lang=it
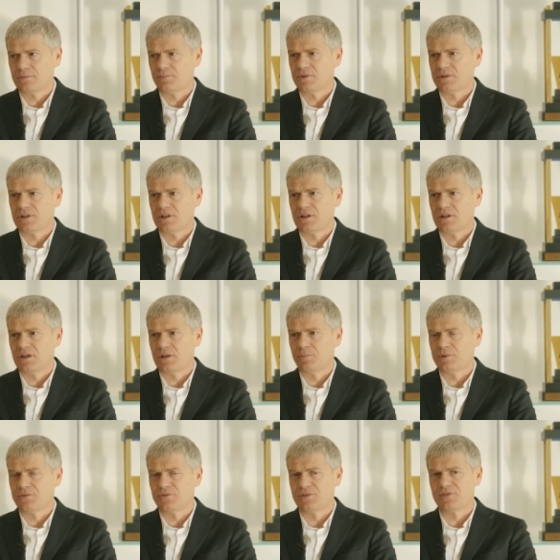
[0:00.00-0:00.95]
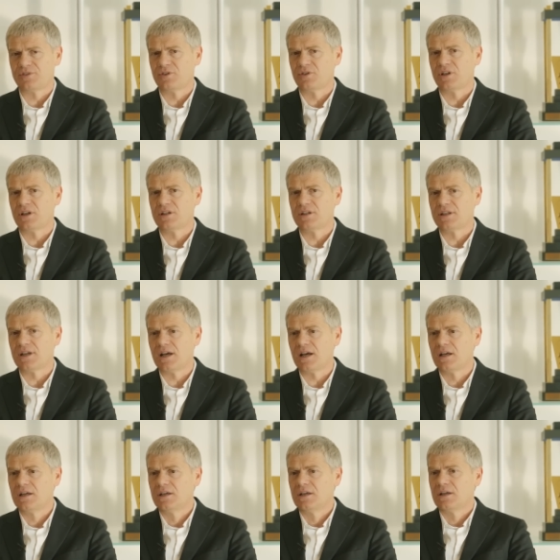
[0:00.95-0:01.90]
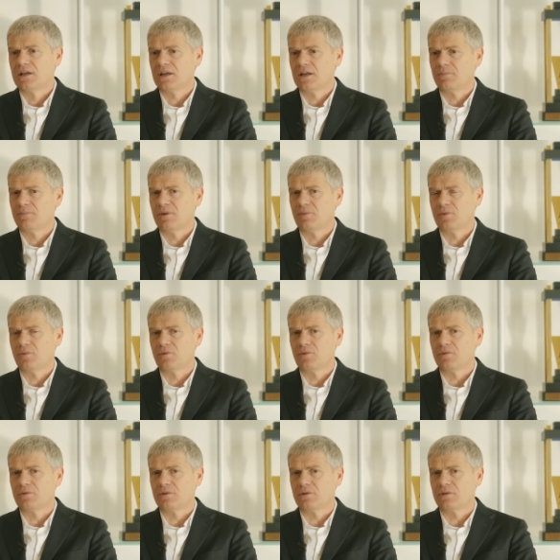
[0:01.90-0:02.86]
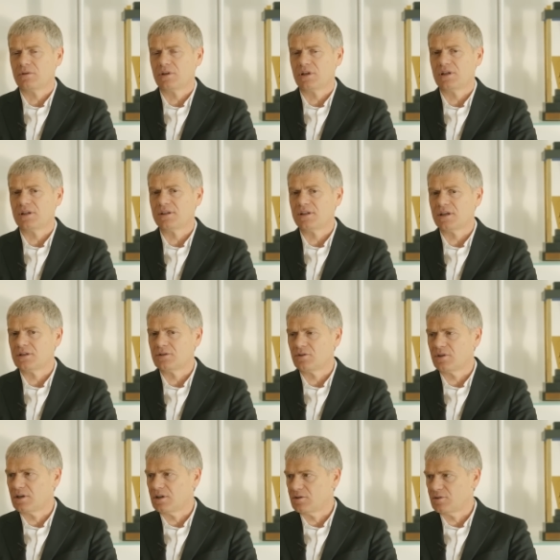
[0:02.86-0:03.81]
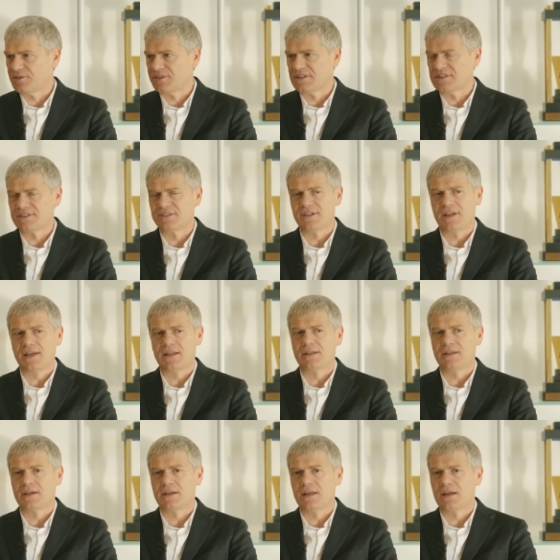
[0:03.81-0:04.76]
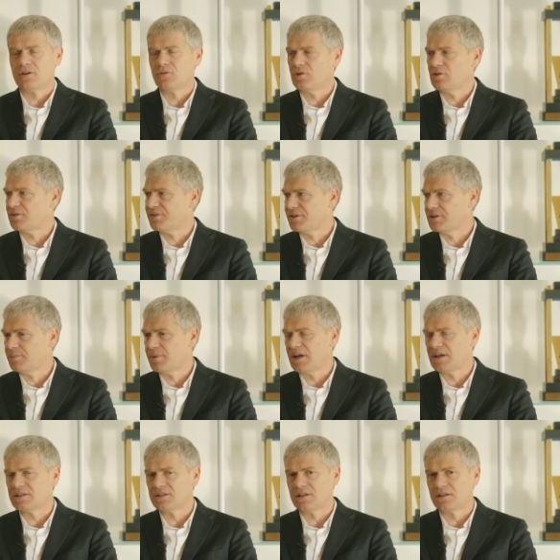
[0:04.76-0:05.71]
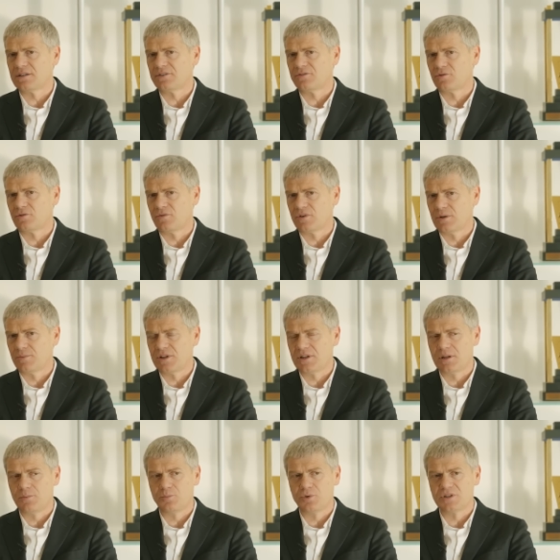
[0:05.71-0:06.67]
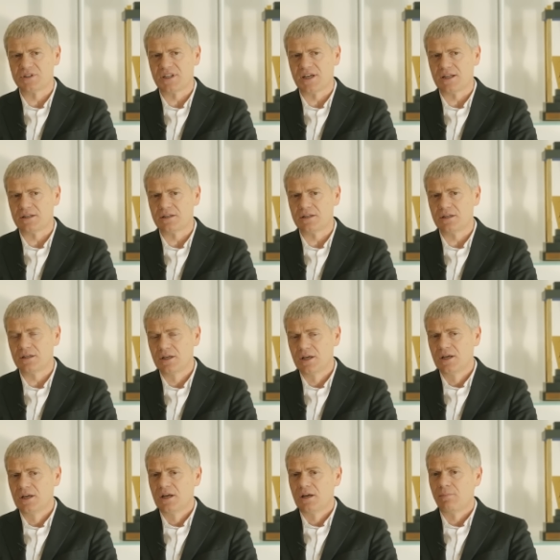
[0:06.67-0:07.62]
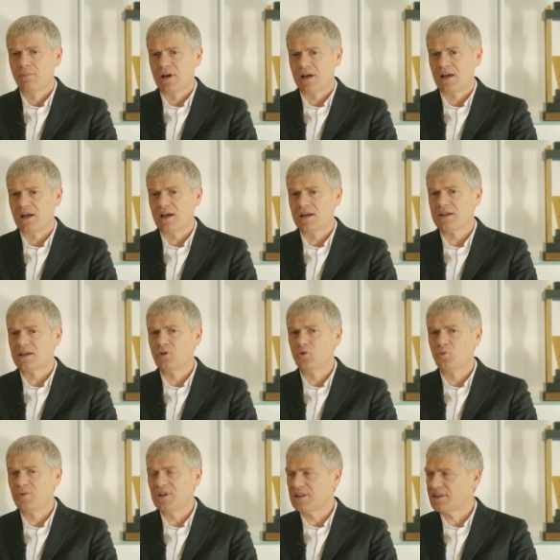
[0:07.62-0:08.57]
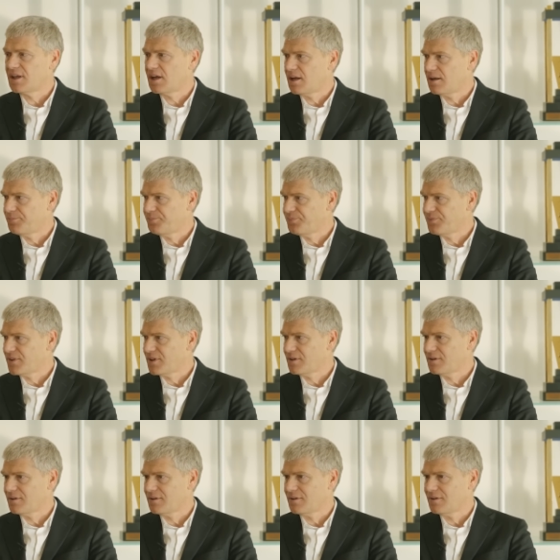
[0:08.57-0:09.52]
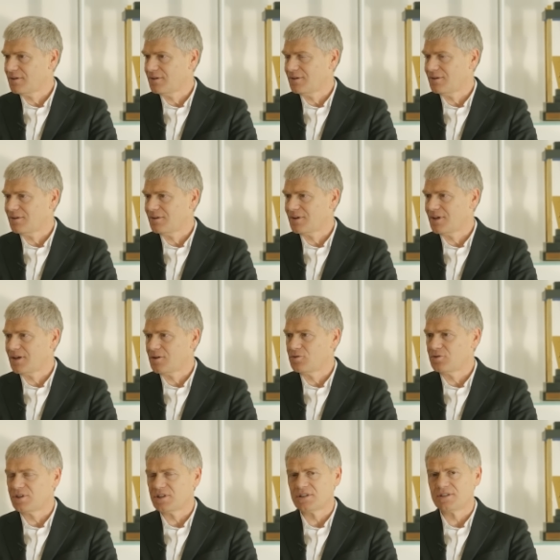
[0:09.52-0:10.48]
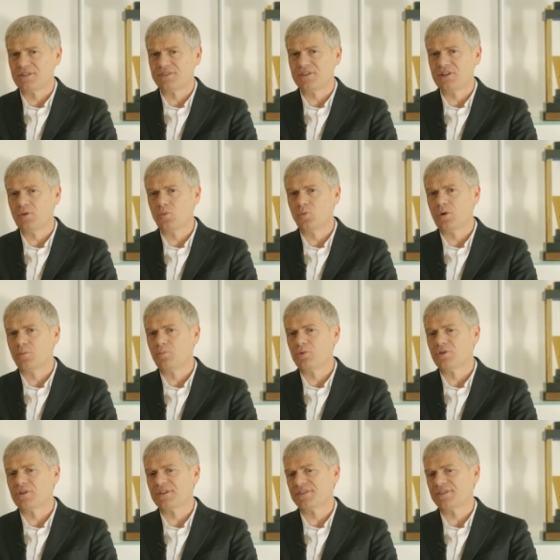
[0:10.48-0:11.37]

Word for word: perché le professionalità che abbiamo eh, all'interno della nostra azienda, che hanno i nostri partner, sono veramente importanti, ma anche l'umiltà eh, che contraddistingue un po' da